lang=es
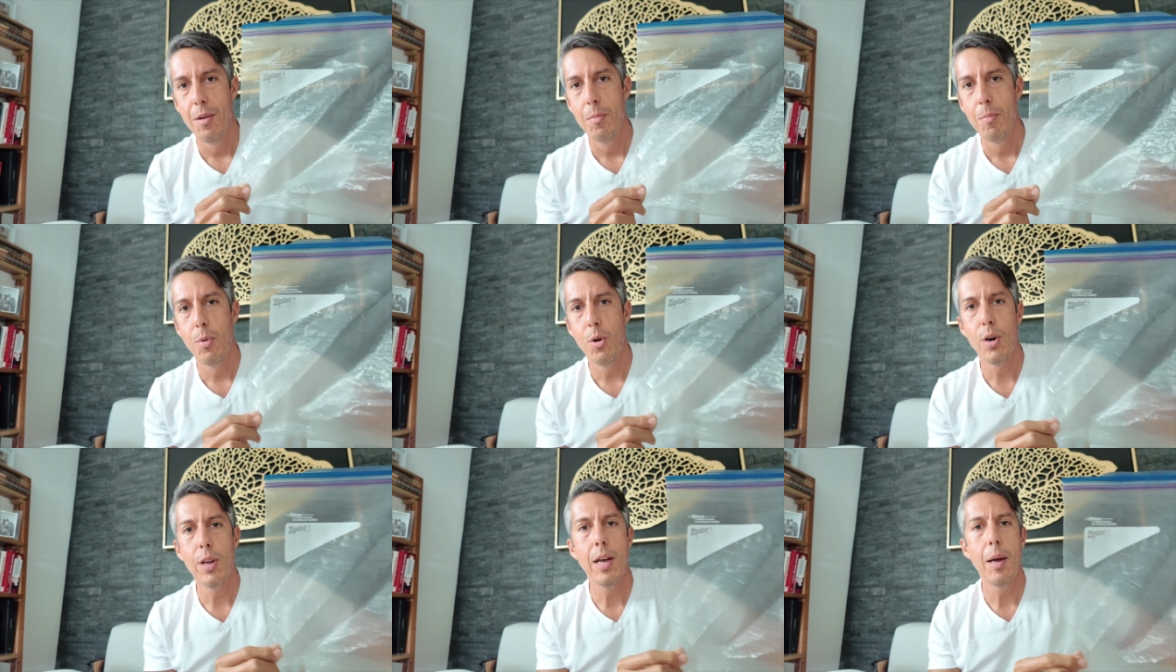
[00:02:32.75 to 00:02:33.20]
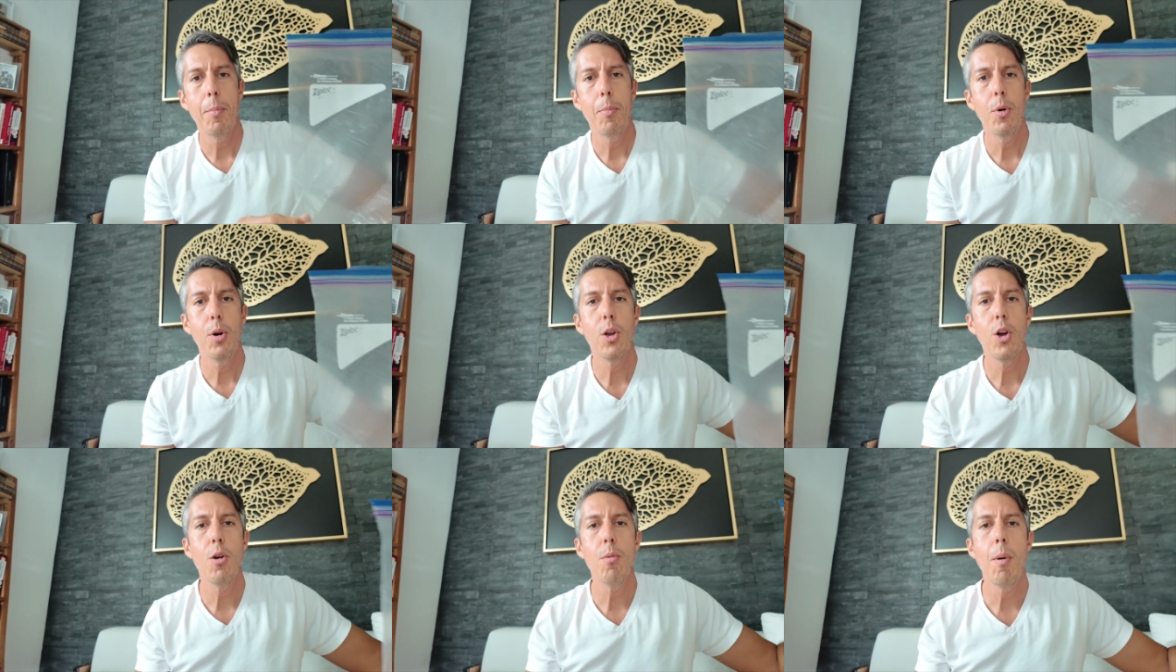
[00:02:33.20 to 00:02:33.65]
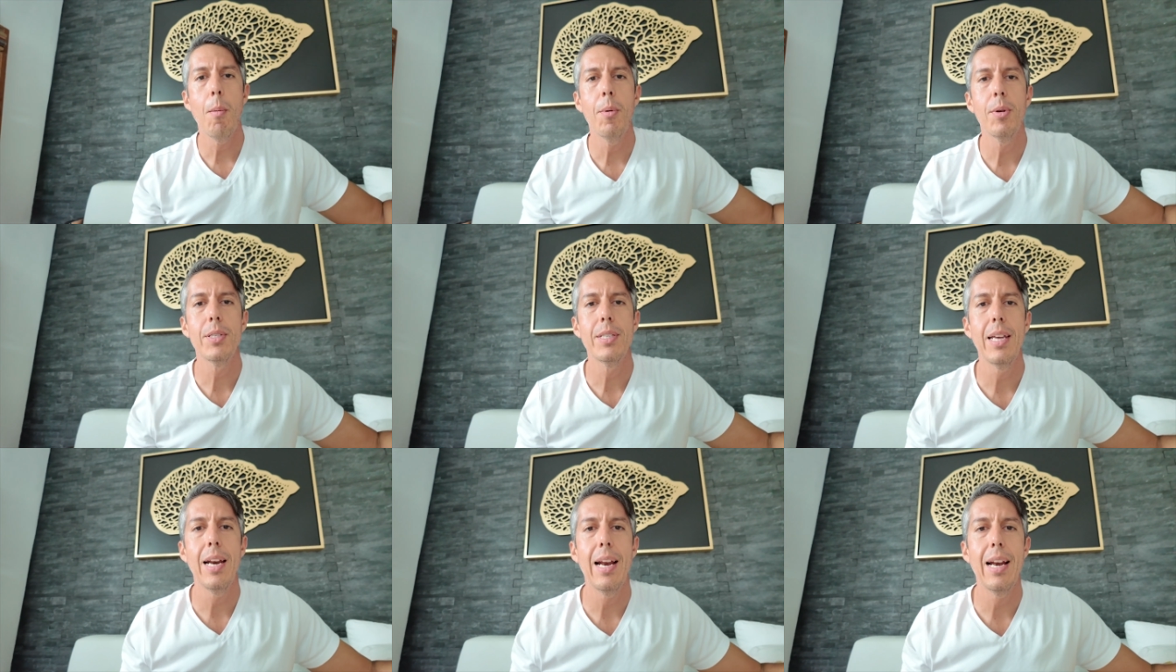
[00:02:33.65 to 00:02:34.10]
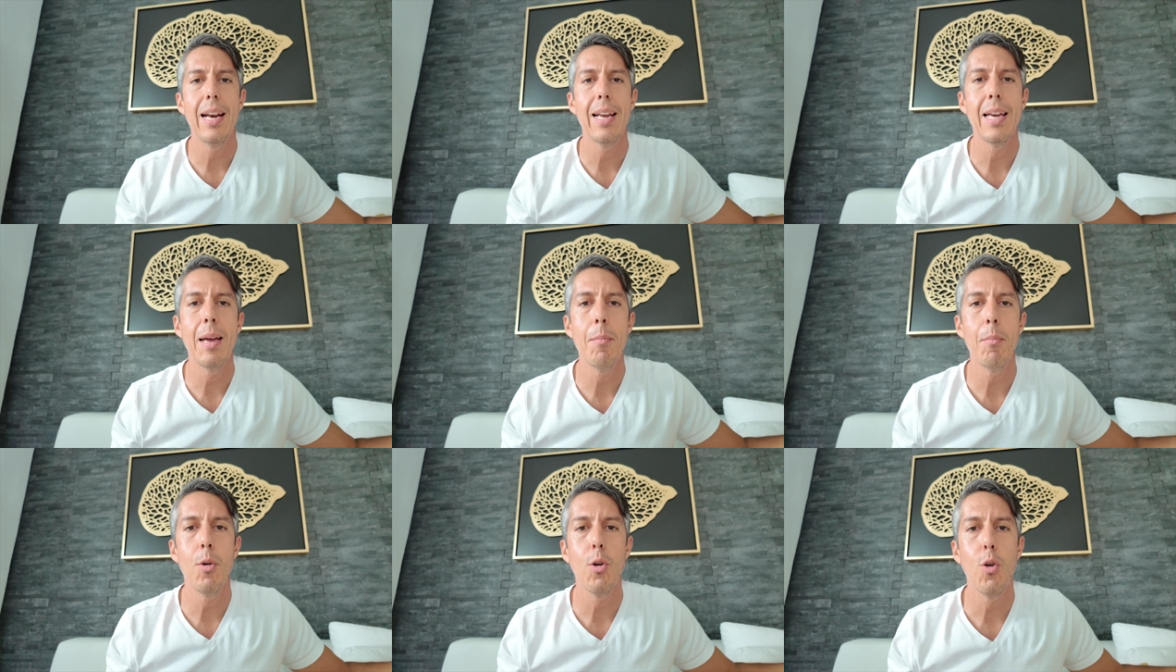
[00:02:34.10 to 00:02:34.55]
¿Por qué? Porque hoy vamos a hacer el
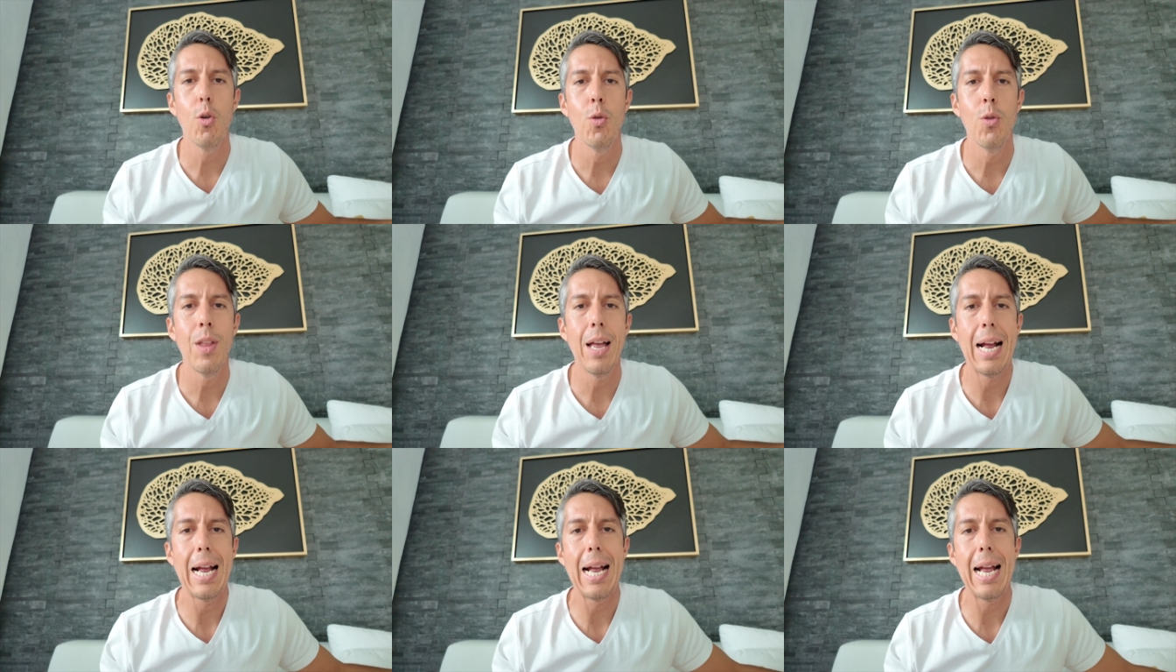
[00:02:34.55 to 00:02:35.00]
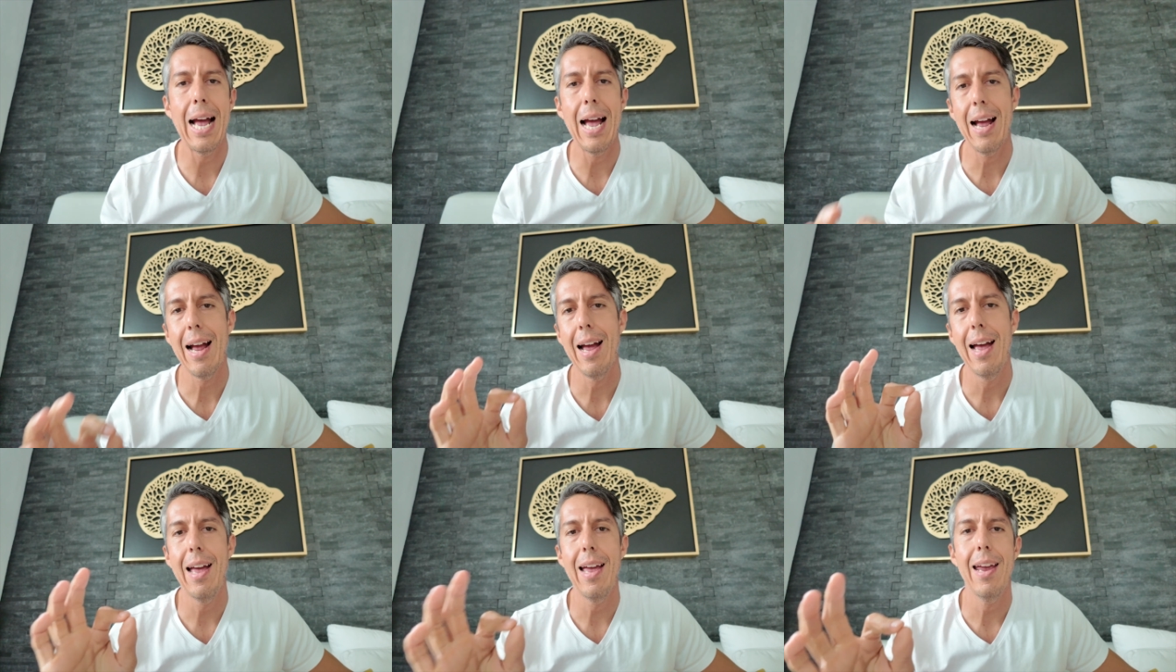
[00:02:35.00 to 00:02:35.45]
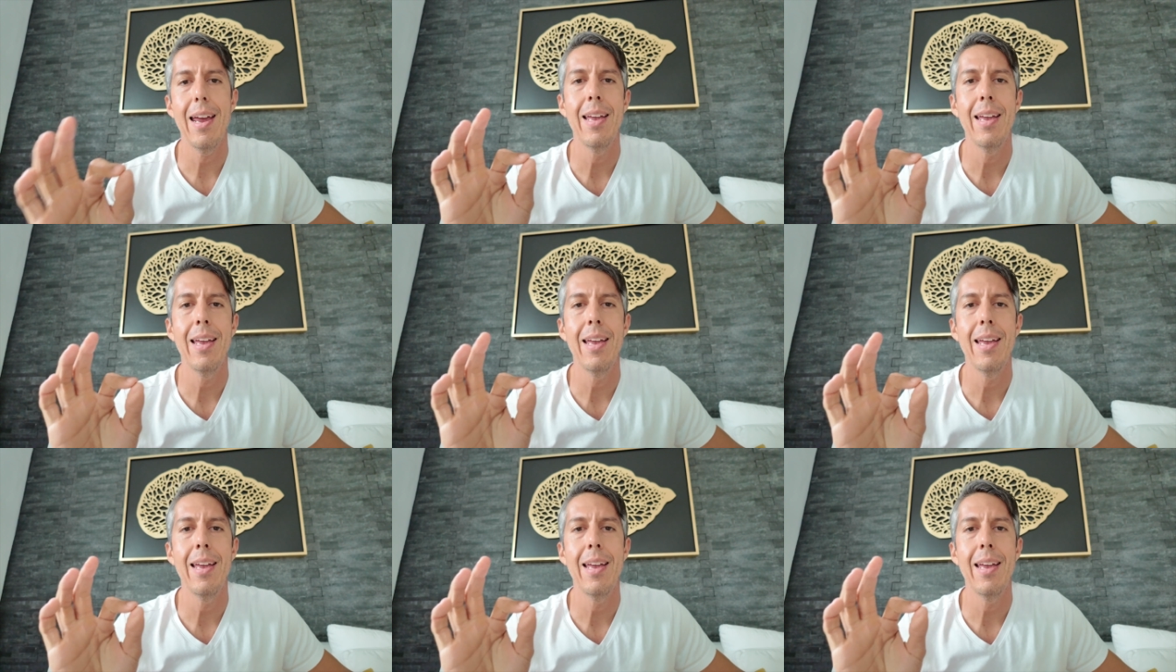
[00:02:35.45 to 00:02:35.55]
ejemplo con una caja